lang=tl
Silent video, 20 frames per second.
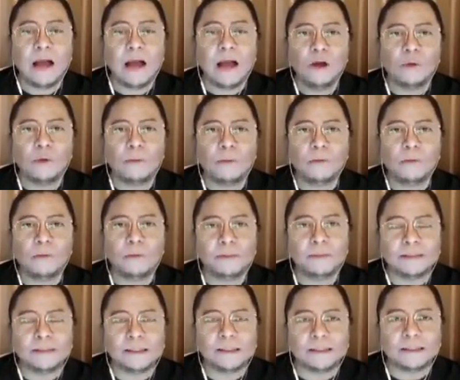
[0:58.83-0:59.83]
kaluluwa
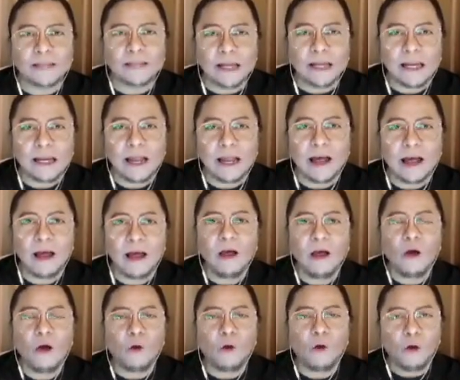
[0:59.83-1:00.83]
bumibisita sa kanila
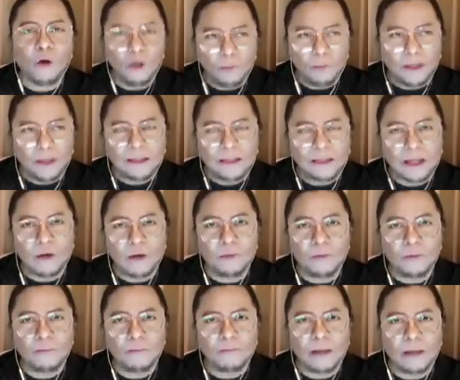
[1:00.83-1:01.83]
or yung mga
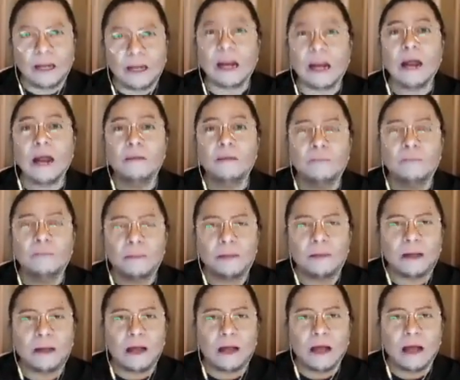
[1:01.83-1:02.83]
taong may
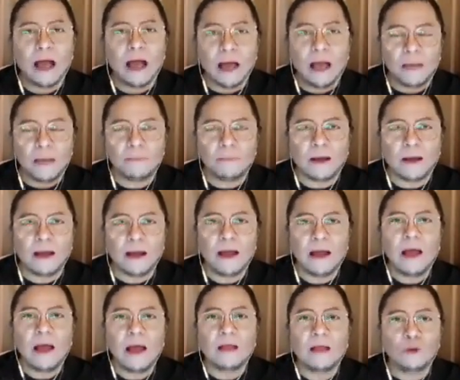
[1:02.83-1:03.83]
nararamdaman na kakaiba,